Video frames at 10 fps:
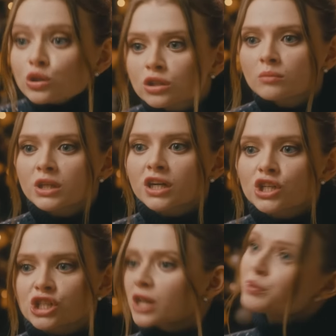а что ты на меня
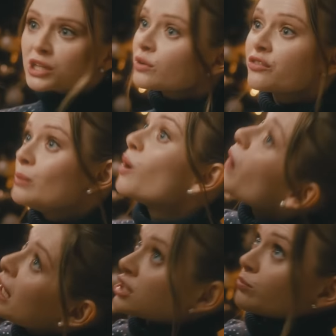кричишь? Я вообще твои фильмы
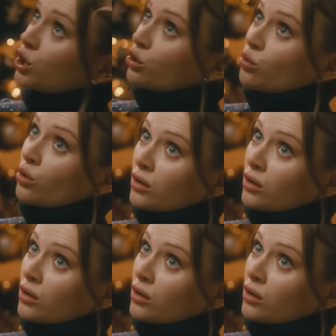мало смотрю.